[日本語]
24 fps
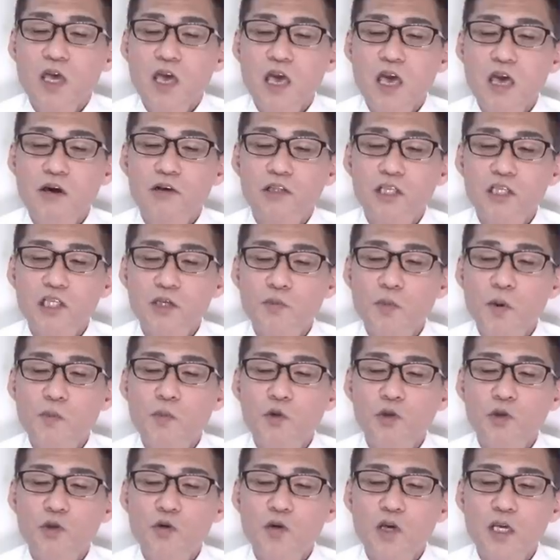えー、私も
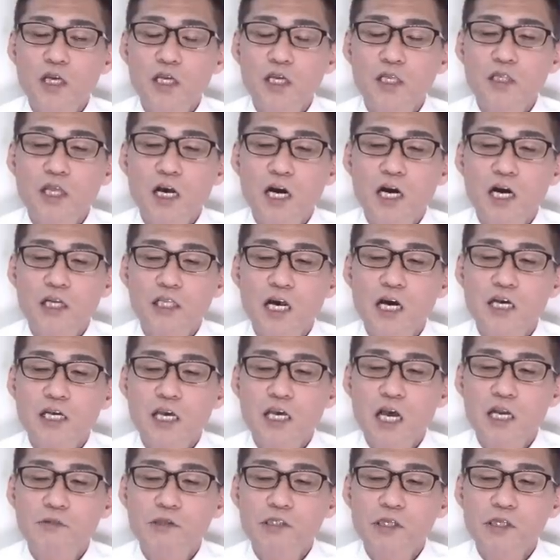元議員って肩書き
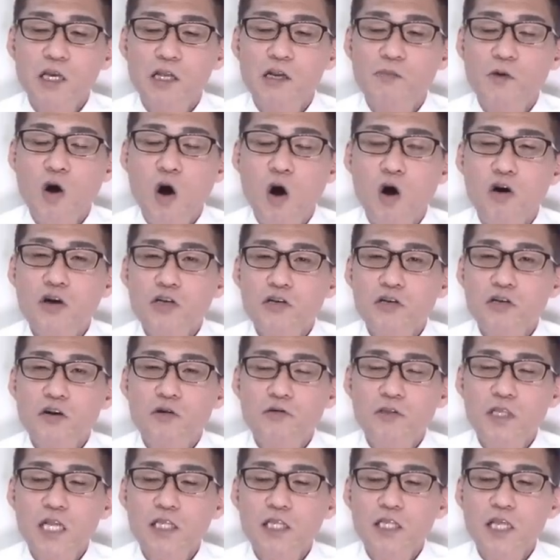ありますけれども、こ
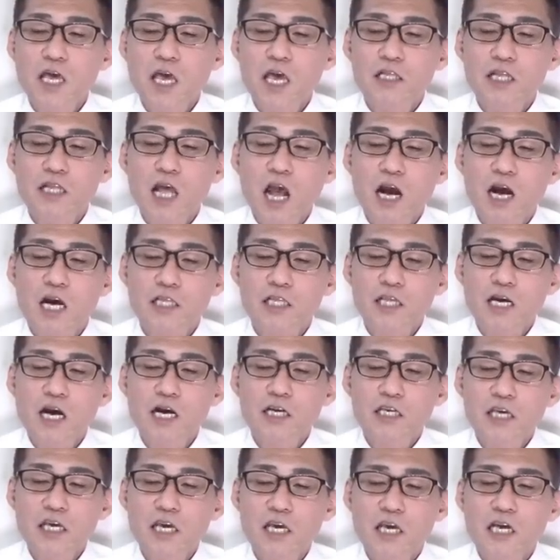んなんで得た肩
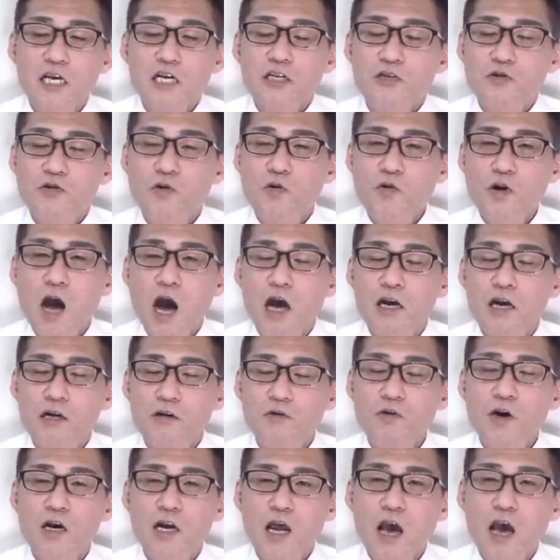書き、効果ある
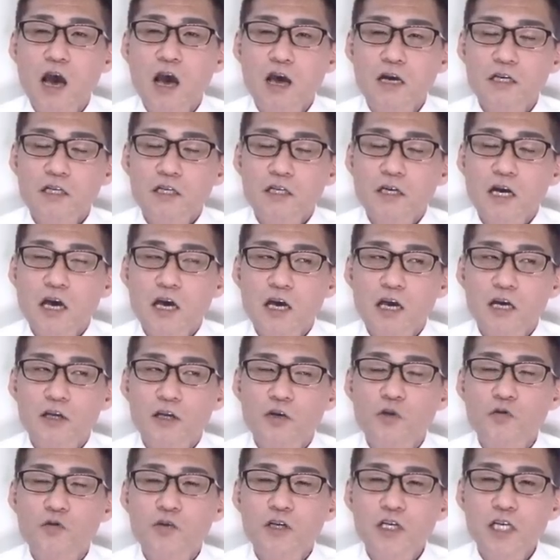のかな
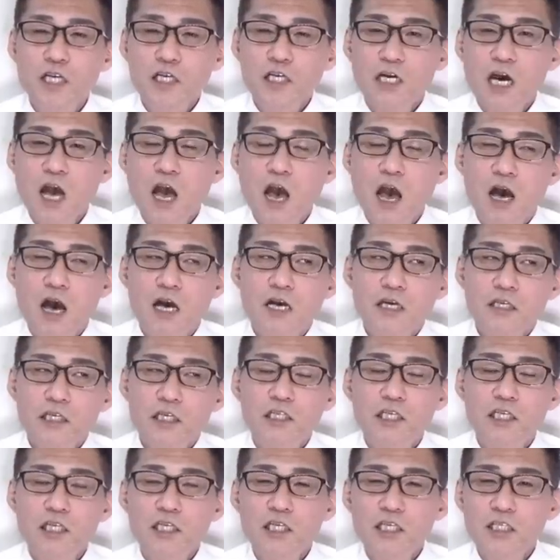えー、6人が
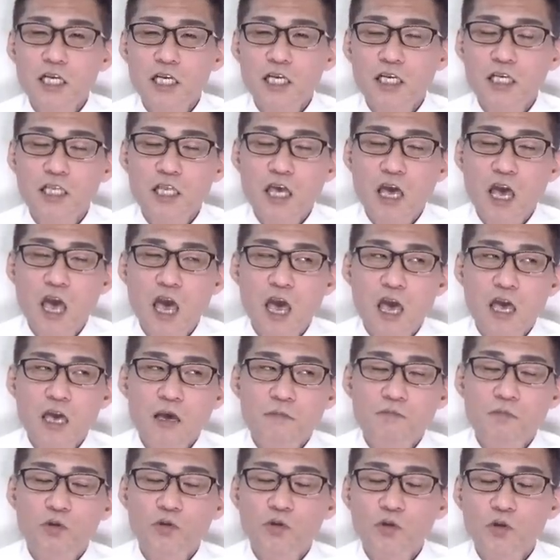1議席で
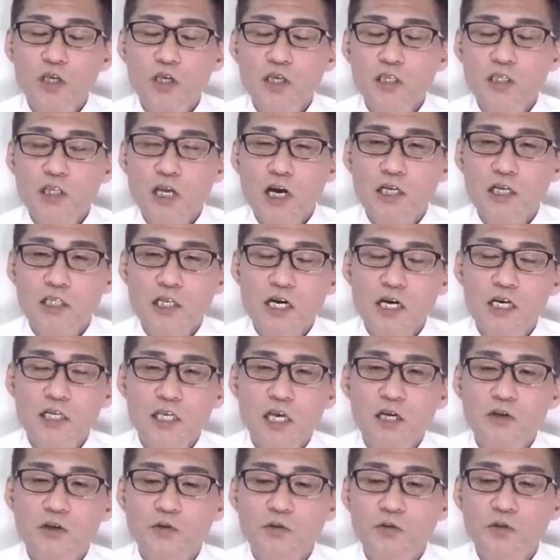元議員って肩書
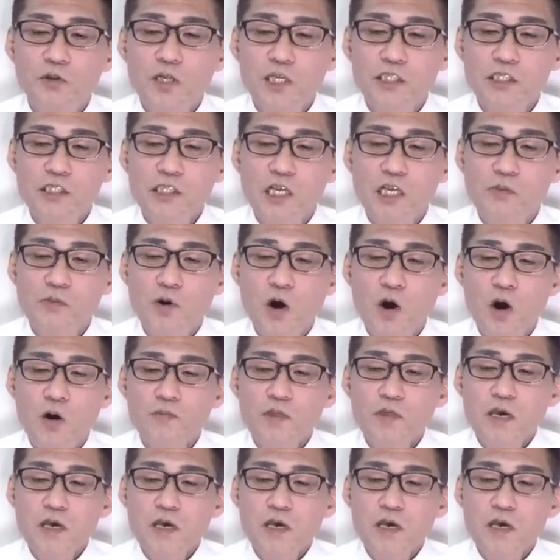き得ることなんですけれども、